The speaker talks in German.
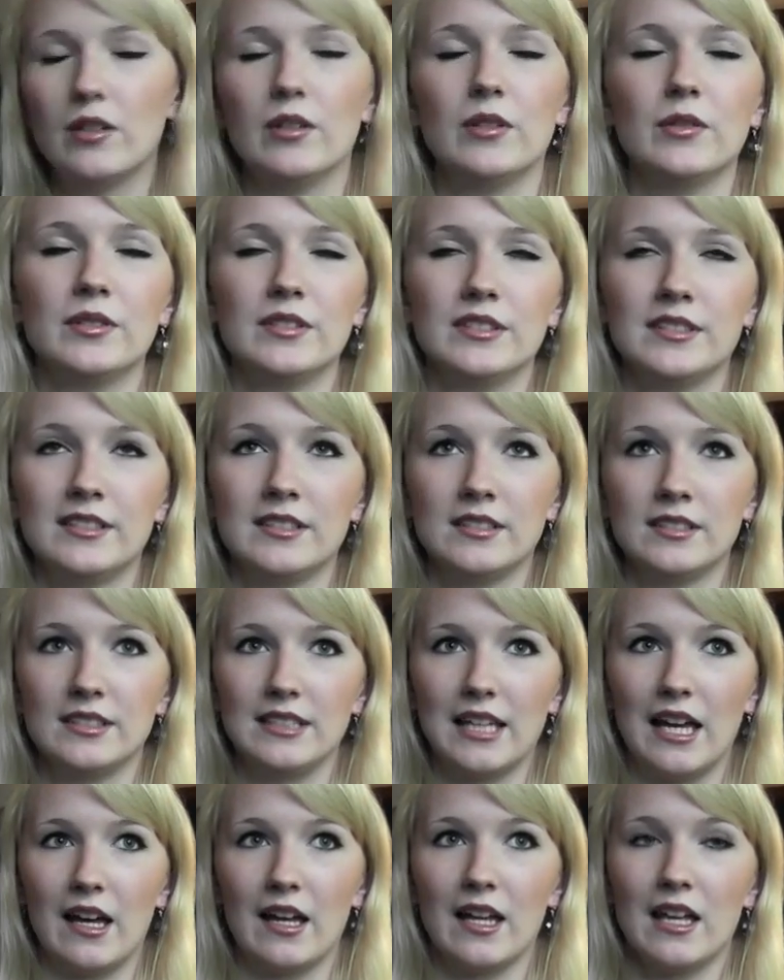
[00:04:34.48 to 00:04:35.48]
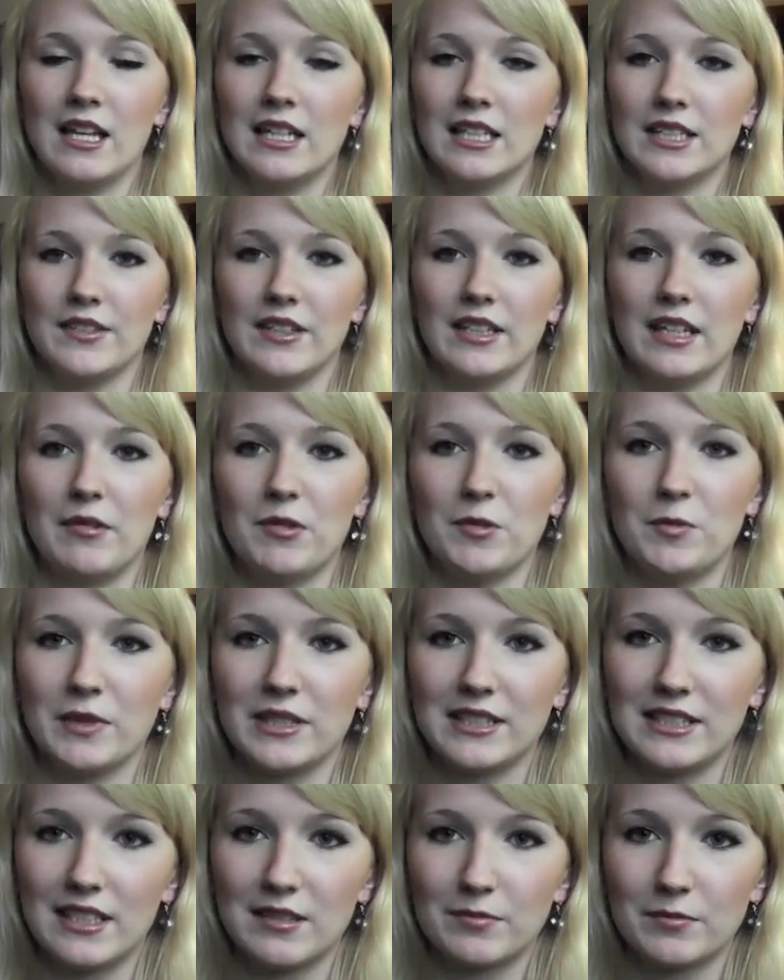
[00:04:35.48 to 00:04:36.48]
Und ja, deswegen habe ich mir
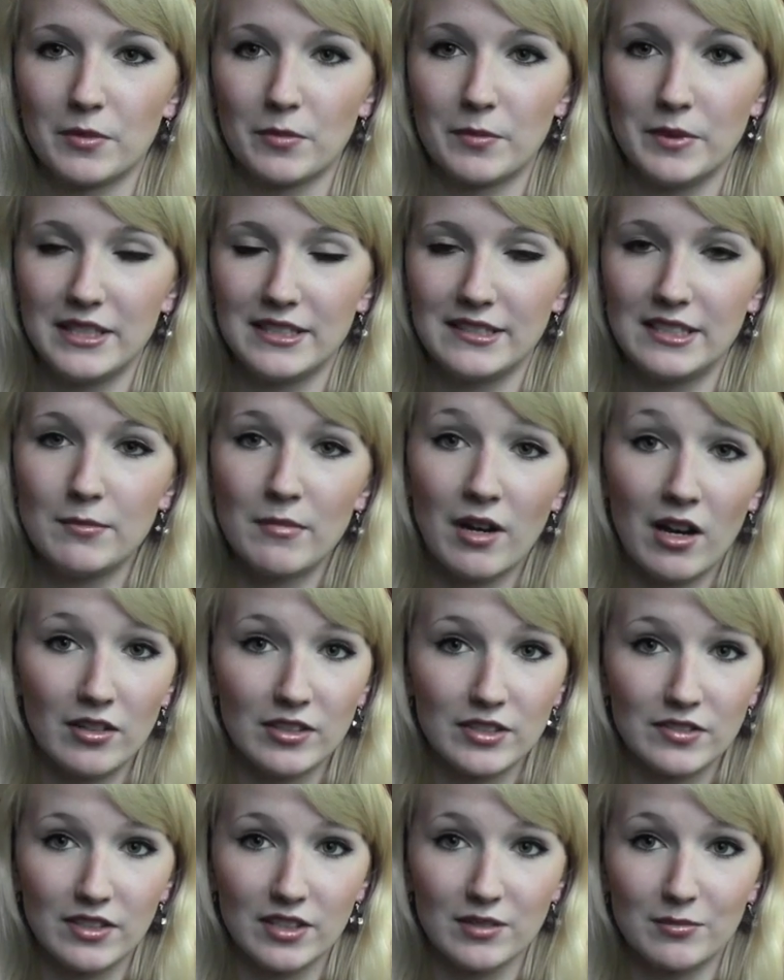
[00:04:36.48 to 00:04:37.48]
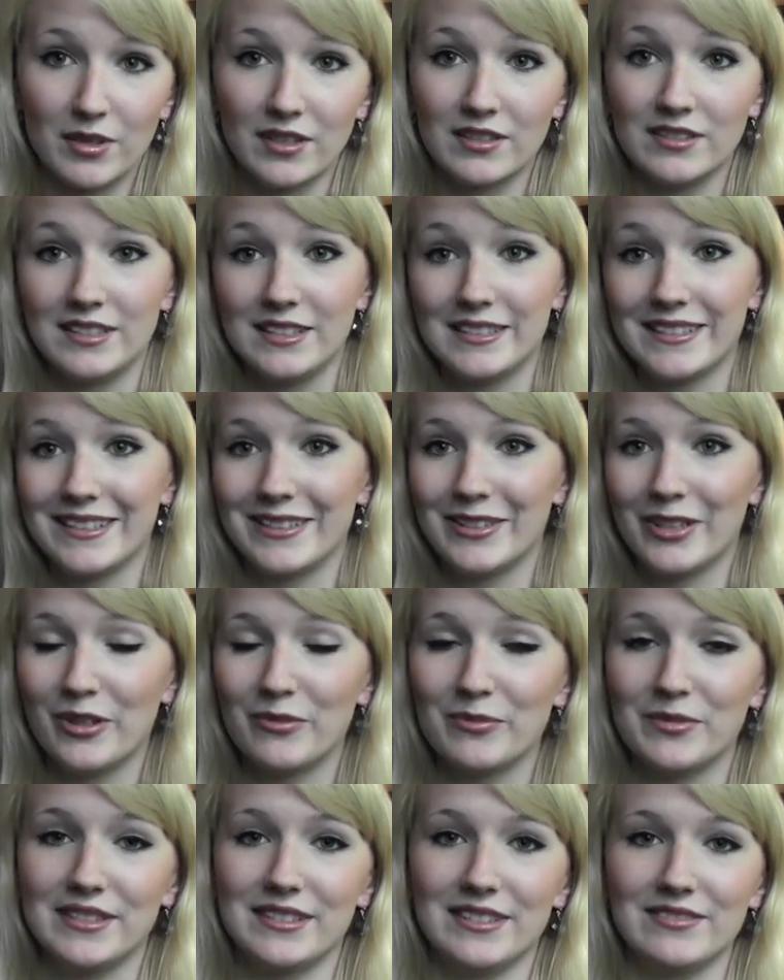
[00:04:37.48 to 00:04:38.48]
gedacht, probiere ich die mal aus. Vielleicht machen die es dann noch
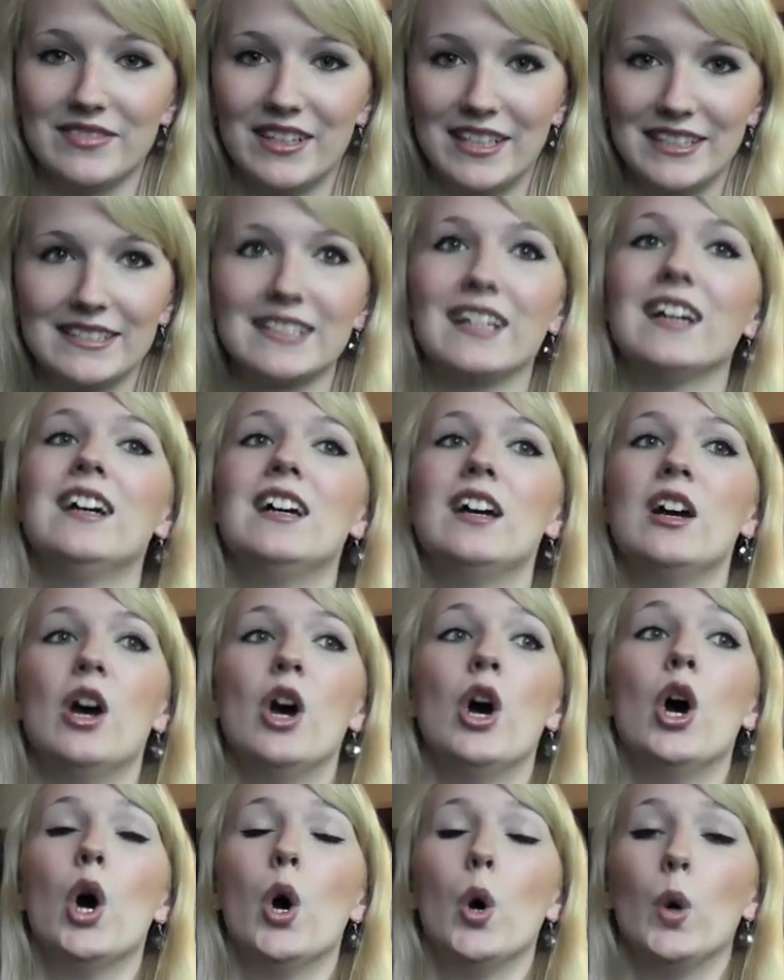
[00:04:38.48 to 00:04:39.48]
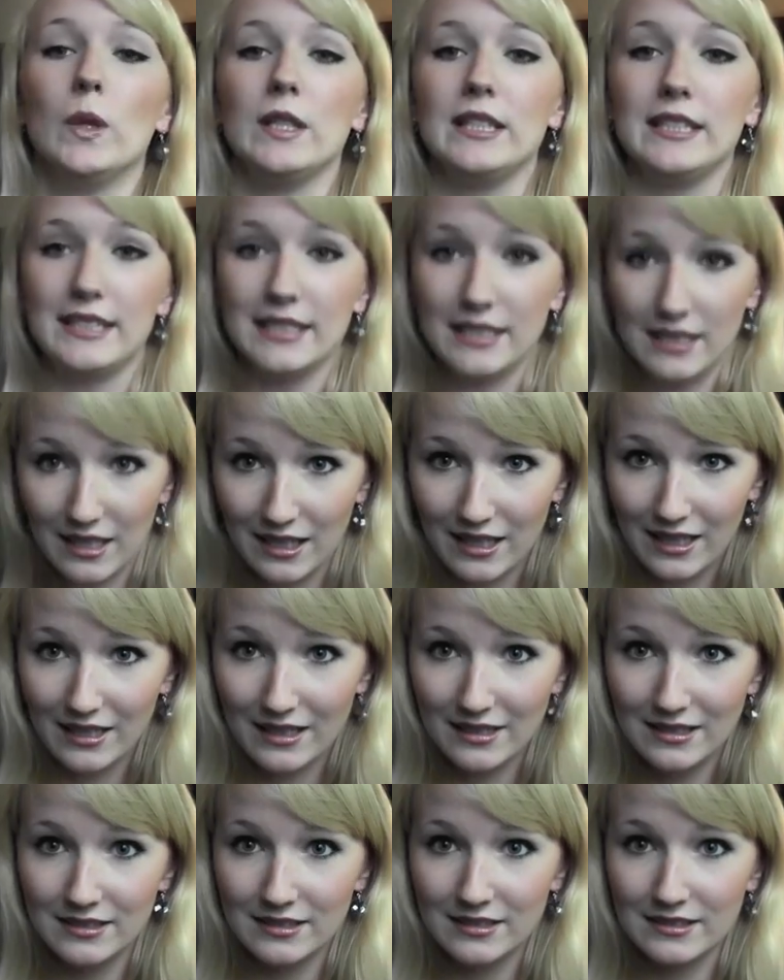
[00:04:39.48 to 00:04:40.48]
ein bisschen weißer. Und ja,
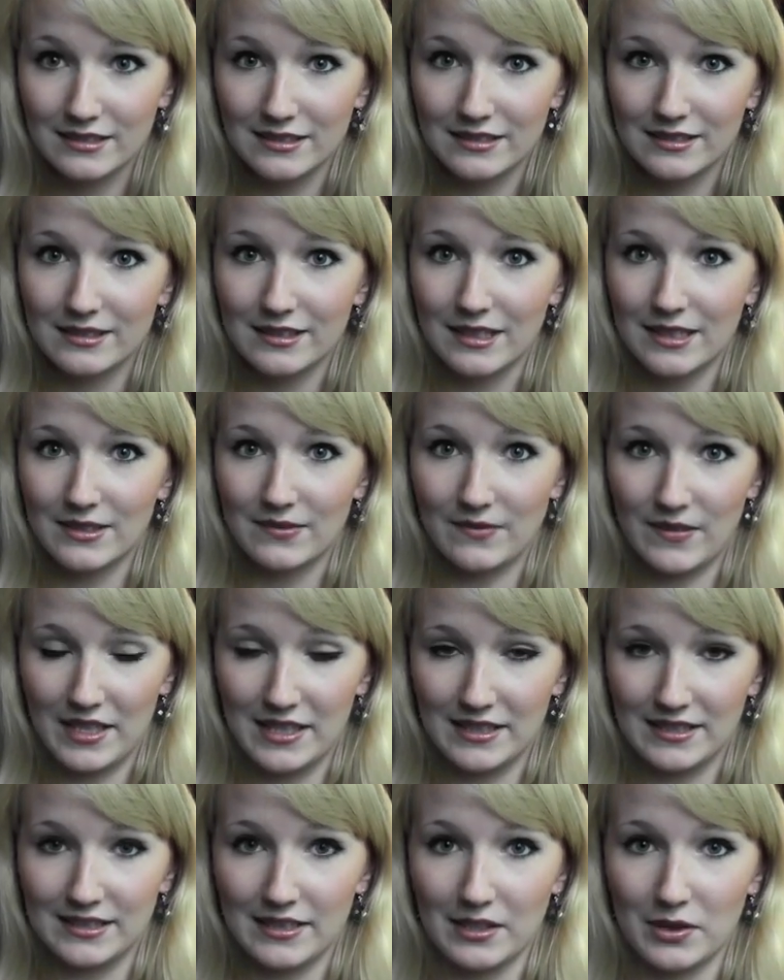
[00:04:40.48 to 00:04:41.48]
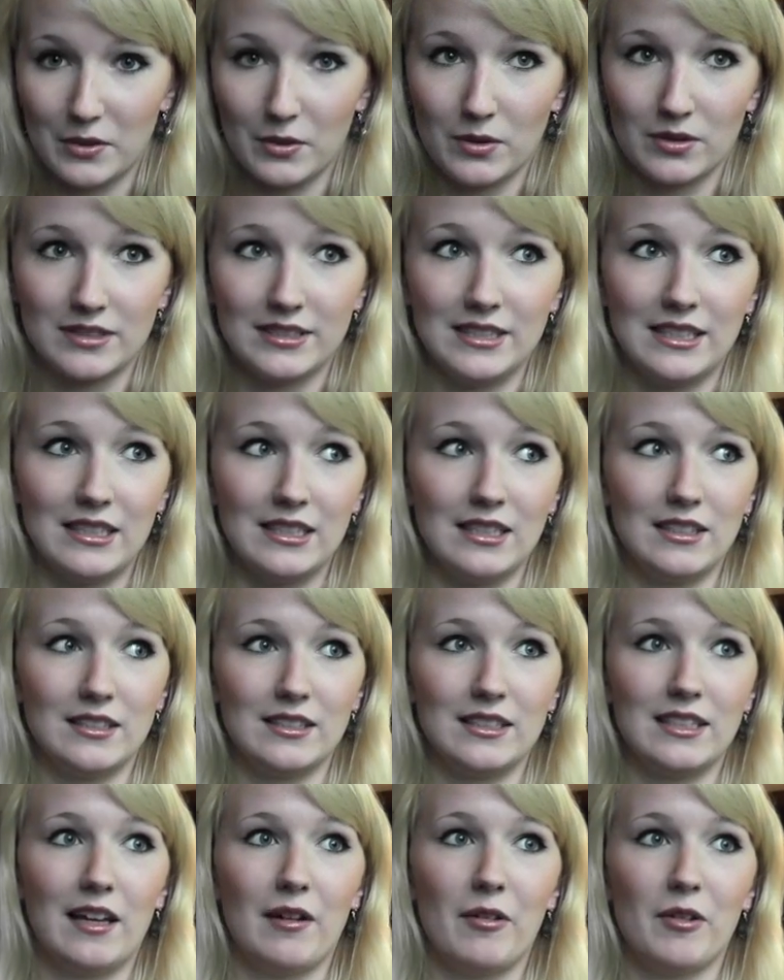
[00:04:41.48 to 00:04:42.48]
das war es auch. Die, äh,
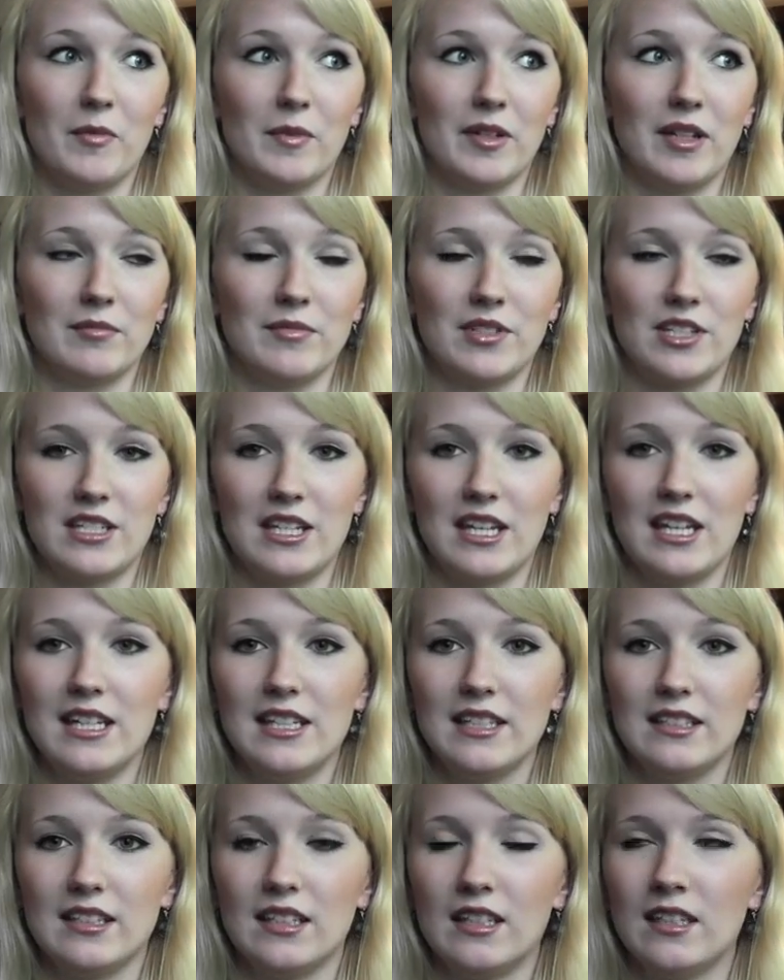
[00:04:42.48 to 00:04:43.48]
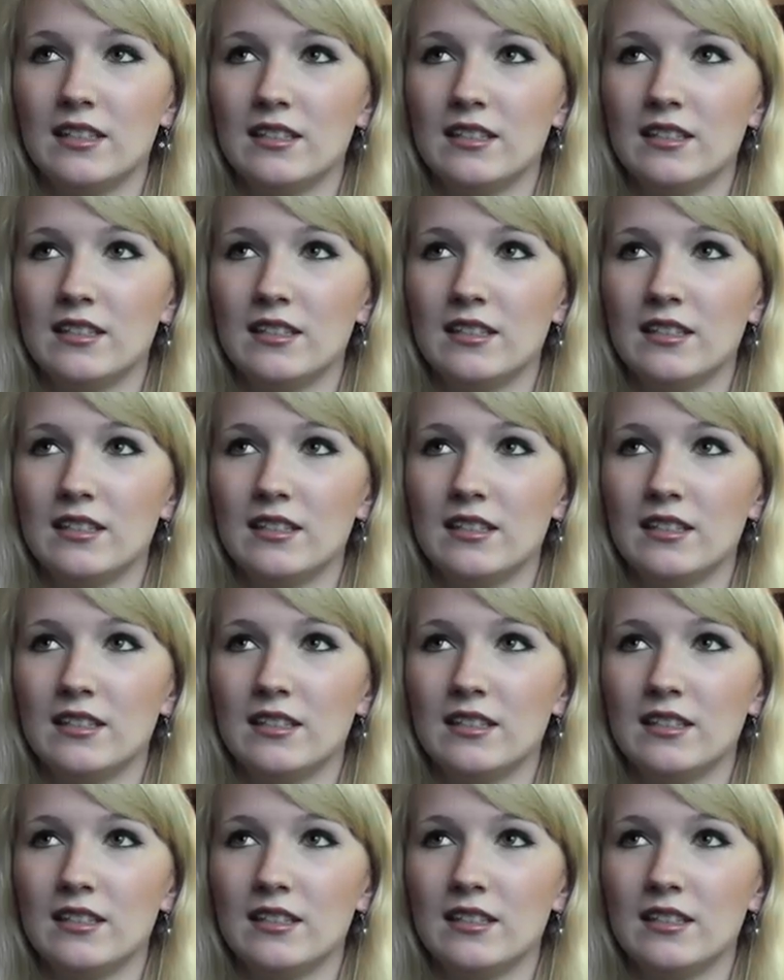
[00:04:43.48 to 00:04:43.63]
die habe ich mir dann bestellt.